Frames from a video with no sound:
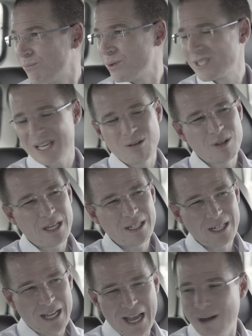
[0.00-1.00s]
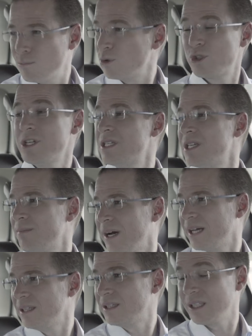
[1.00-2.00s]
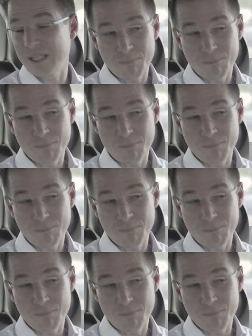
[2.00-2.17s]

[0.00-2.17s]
puedes ayudar a muchísima gente.